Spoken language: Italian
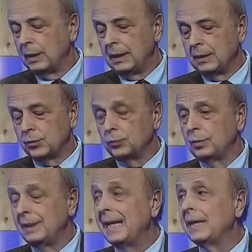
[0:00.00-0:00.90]
col
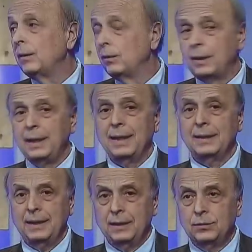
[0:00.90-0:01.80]
sottolineare quello che
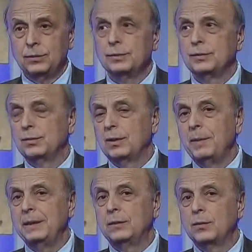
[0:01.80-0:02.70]
lei ha detto.
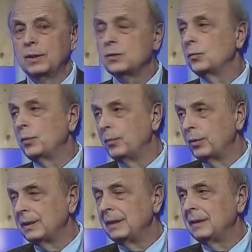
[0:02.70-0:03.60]
Sicuramente il congresso più
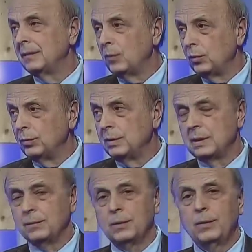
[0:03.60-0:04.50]
importante al mondo
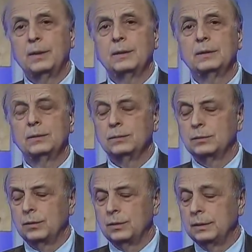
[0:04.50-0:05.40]
insieme a quello
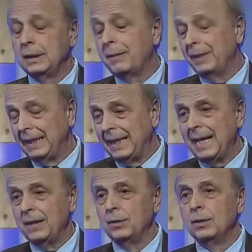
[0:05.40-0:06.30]

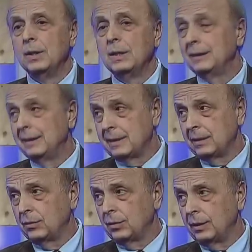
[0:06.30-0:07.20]
americano del
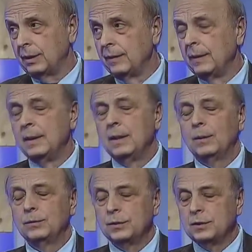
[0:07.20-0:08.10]
settore.
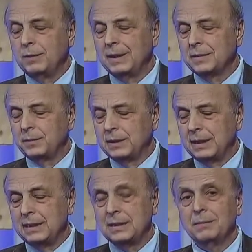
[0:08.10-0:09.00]
14.000
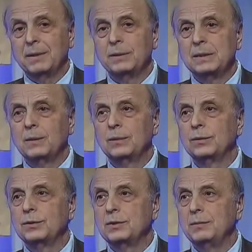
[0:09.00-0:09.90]
specialisti, ma questi
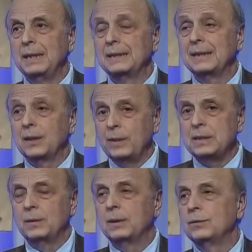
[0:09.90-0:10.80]
14.000, tra
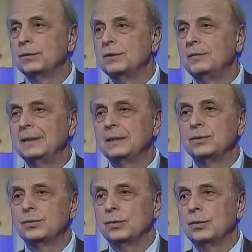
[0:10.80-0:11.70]
questi
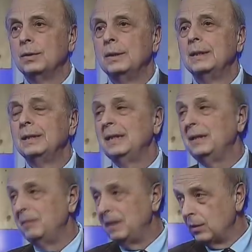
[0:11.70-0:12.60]
14.000 ci sono
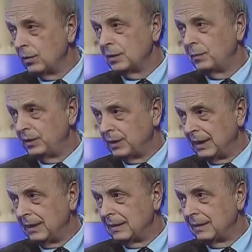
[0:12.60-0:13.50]
i migliori
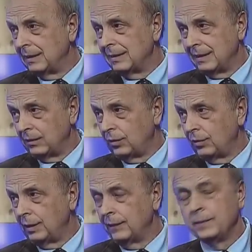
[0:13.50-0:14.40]
specialisti del
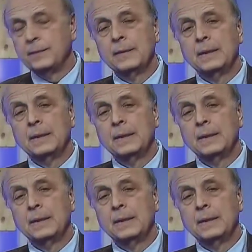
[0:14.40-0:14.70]
settore